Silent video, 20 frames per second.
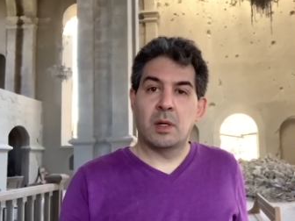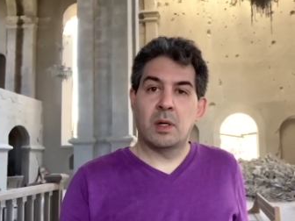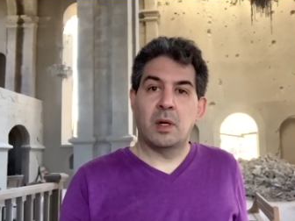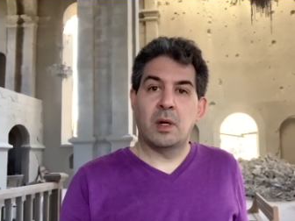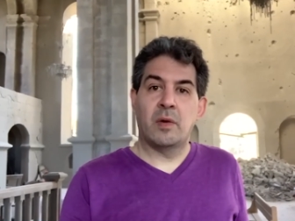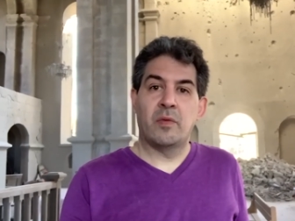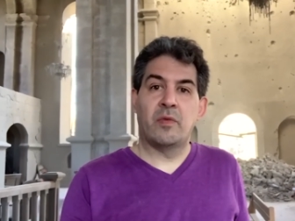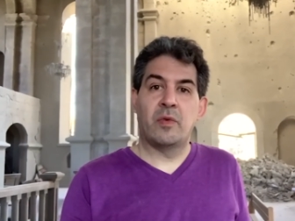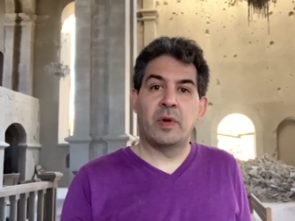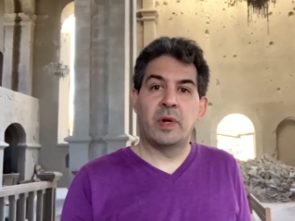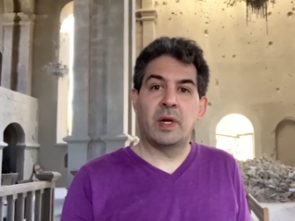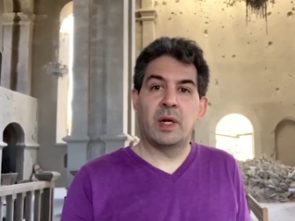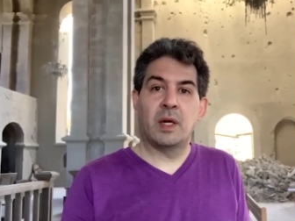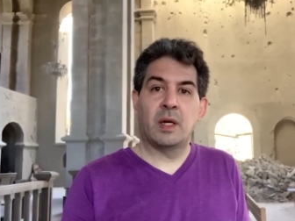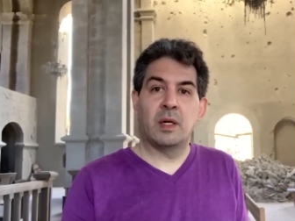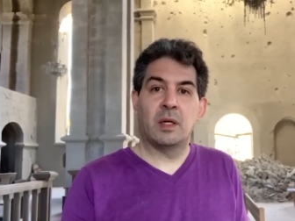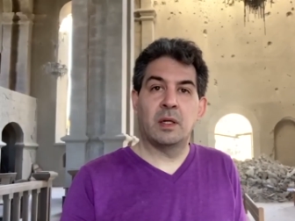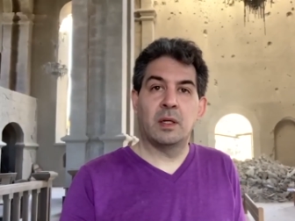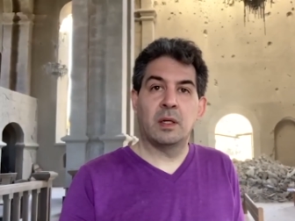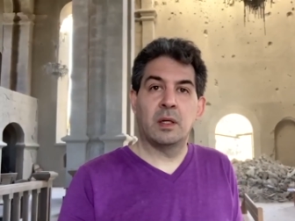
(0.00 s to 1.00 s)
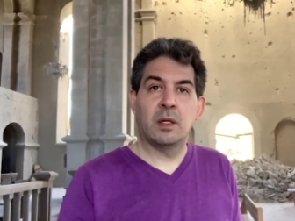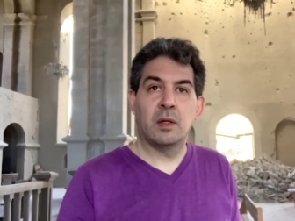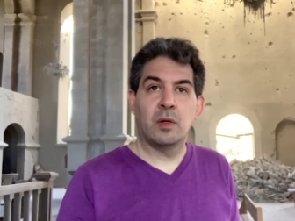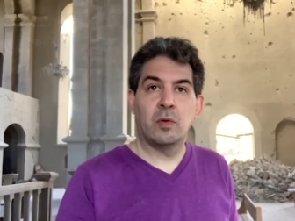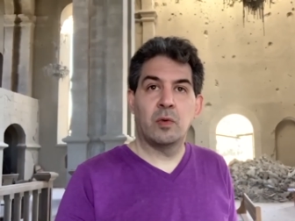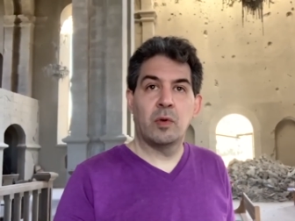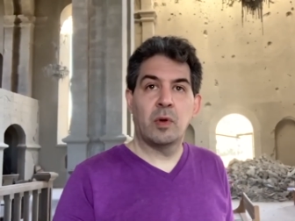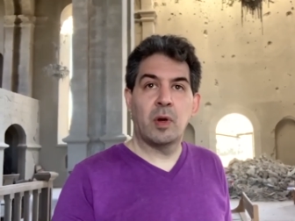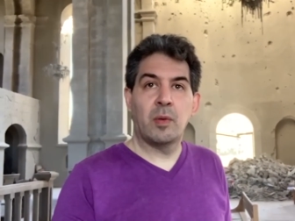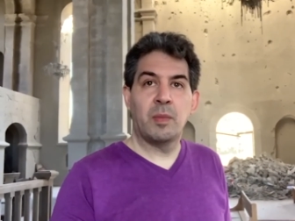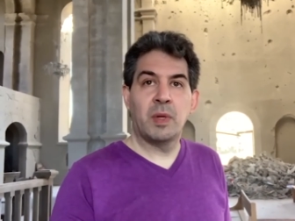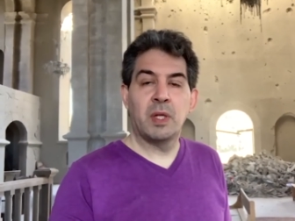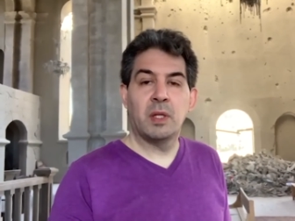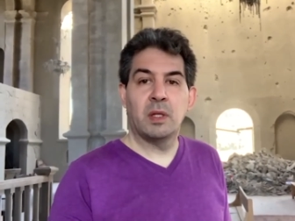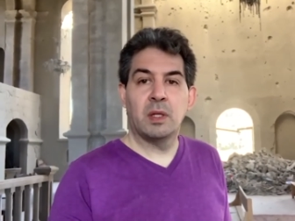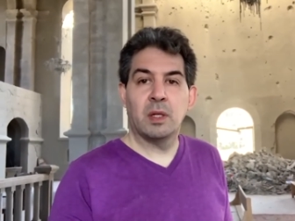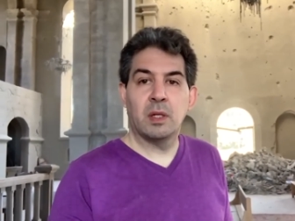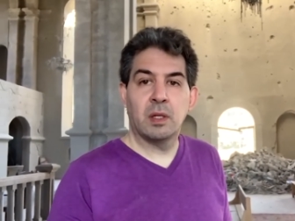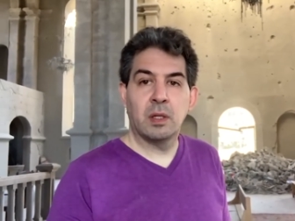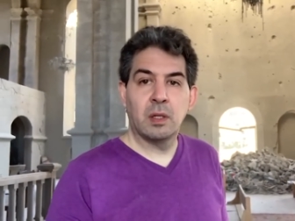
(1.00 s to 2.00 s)
afuera
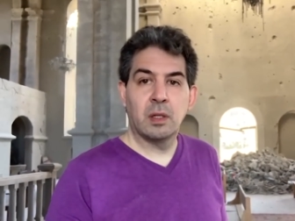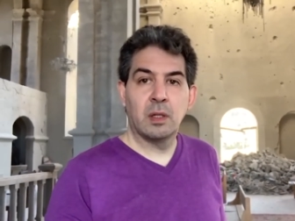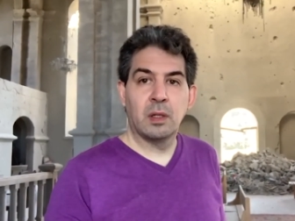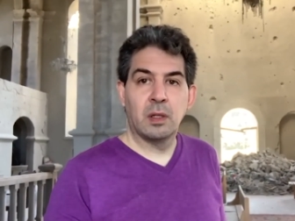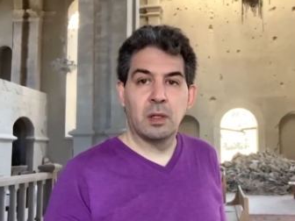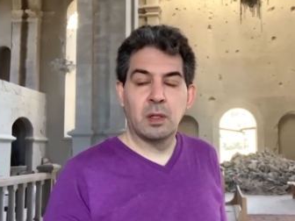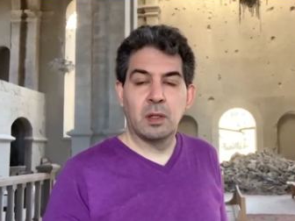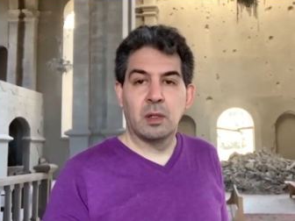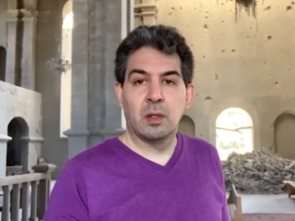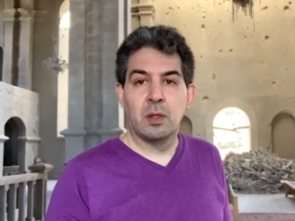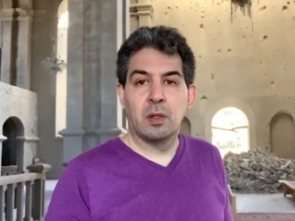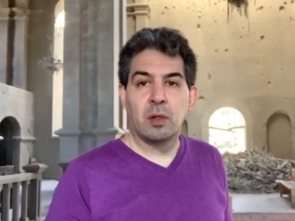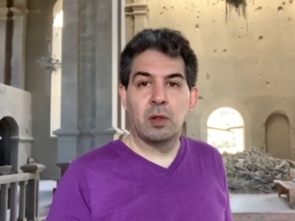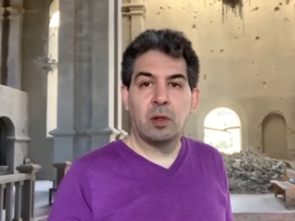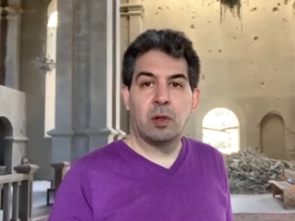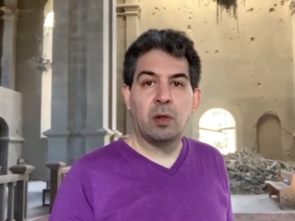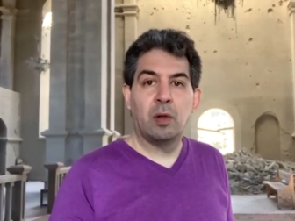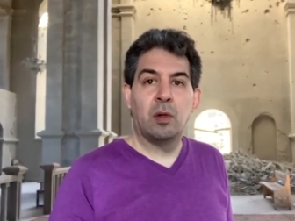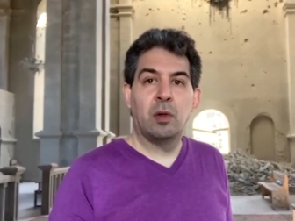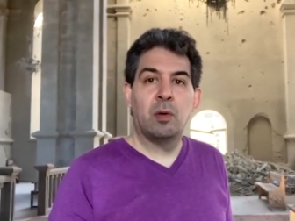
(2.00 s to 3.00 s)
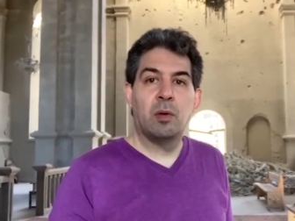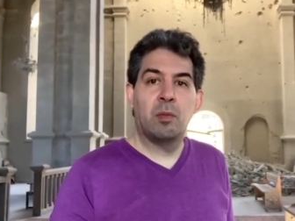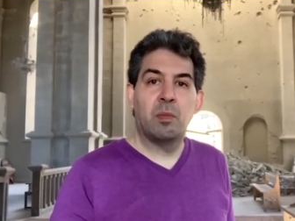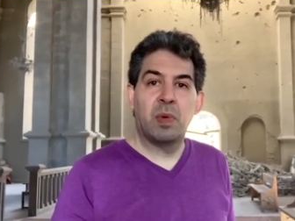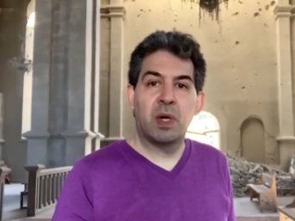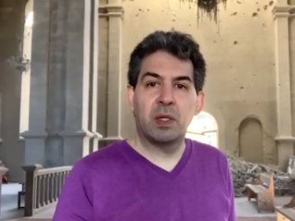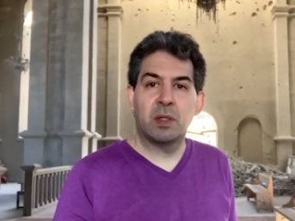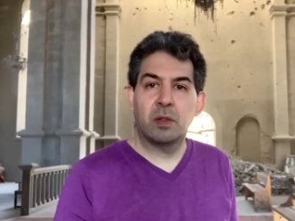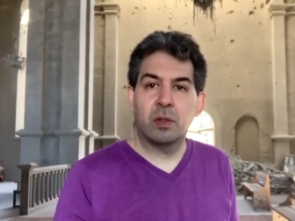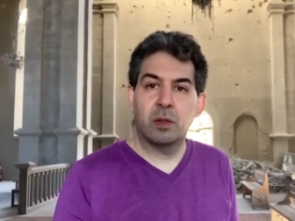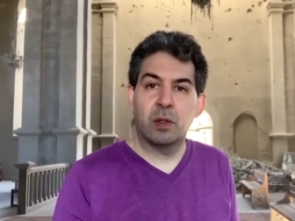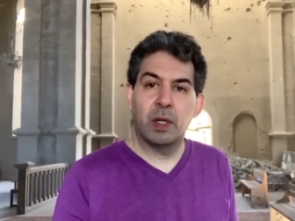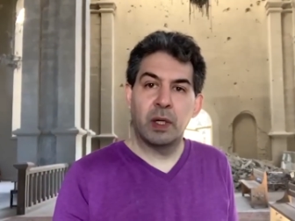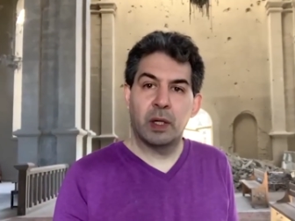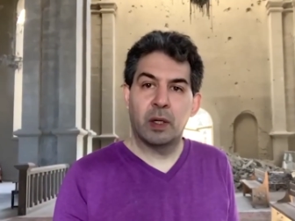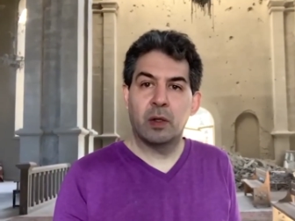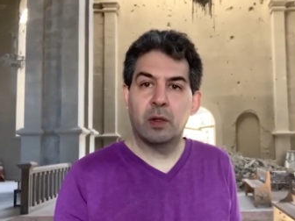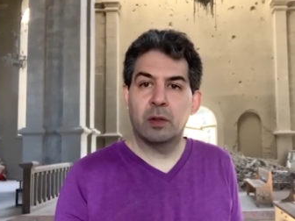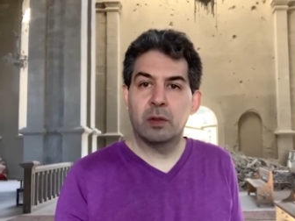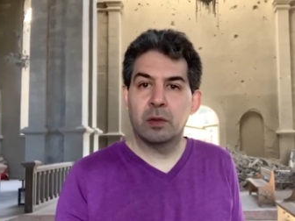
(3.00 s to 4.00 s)
nuevamente los bombazos,
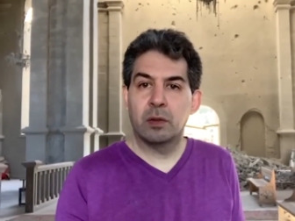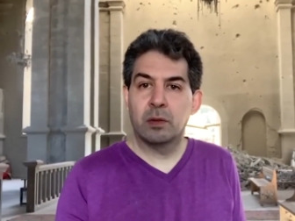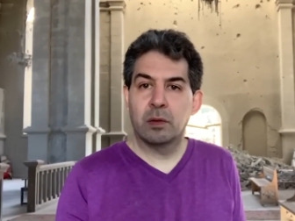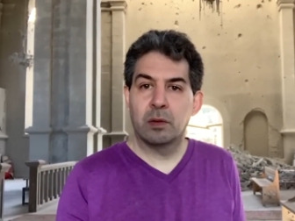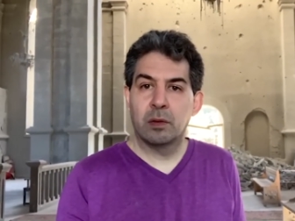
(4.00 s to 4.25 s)
lejos.